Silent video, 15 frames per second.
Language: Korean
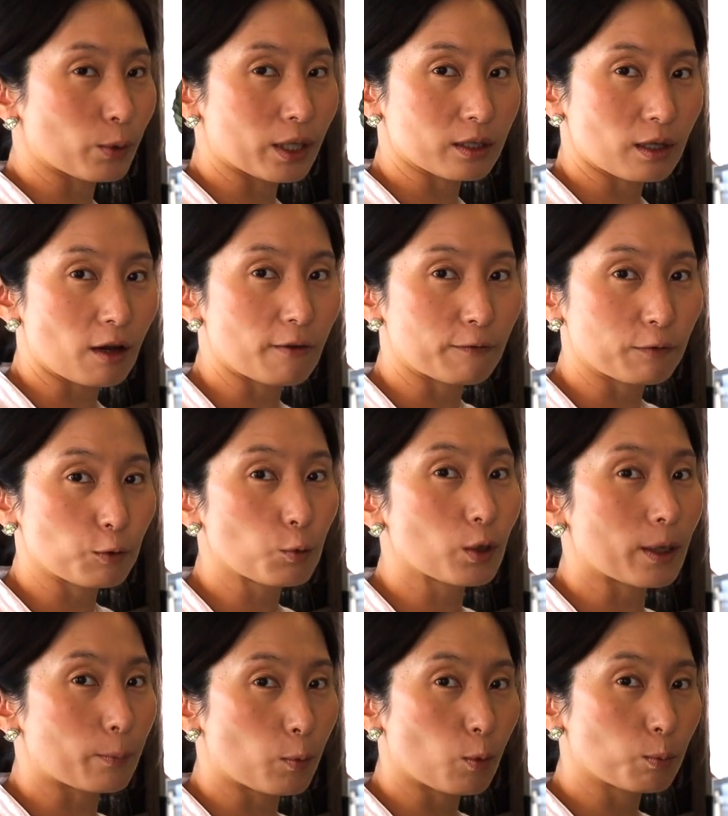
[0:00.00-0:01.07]
위해서
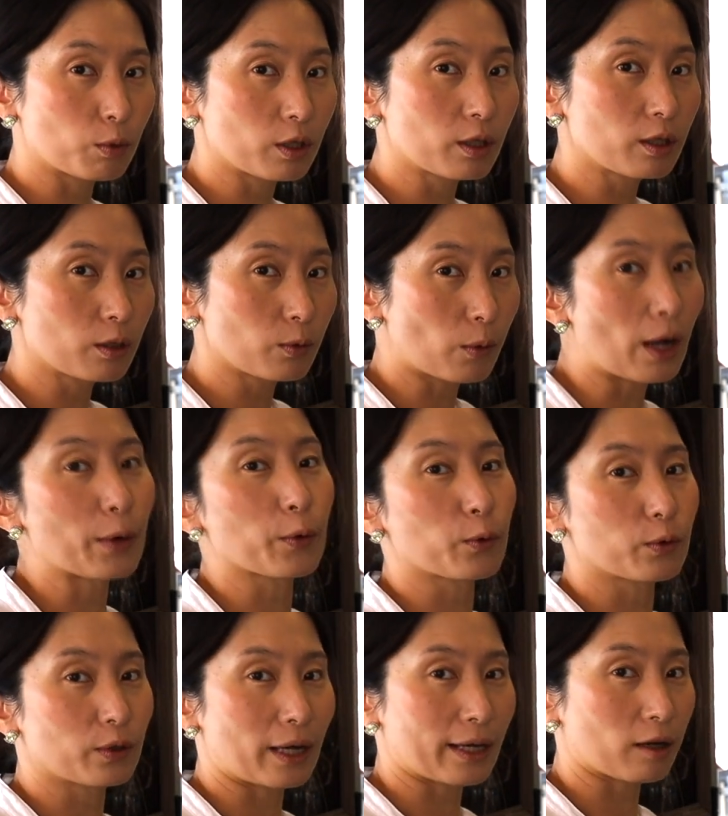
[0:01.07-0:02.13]
플로랄 폼을
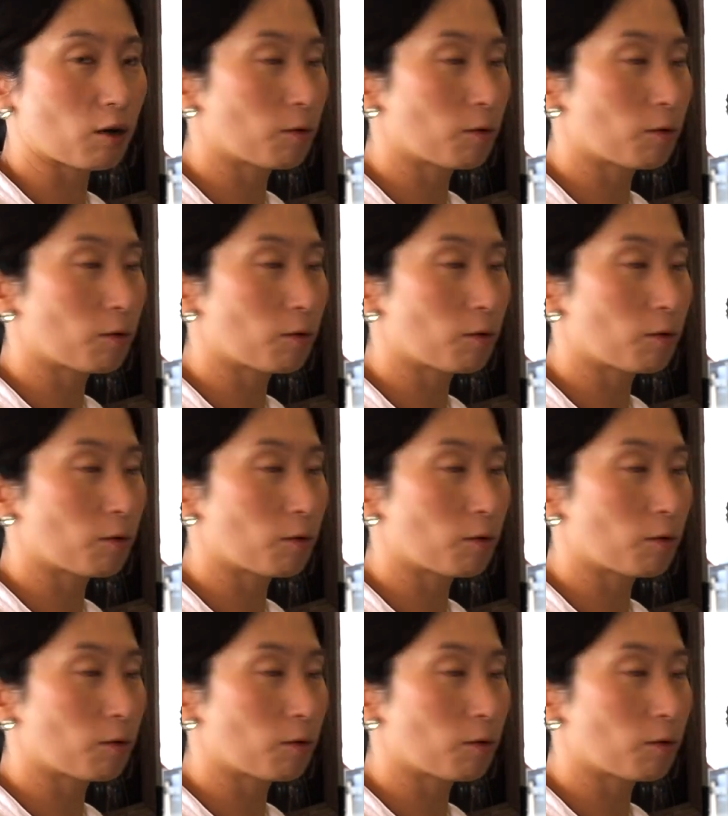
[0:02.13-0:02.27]
활용을 할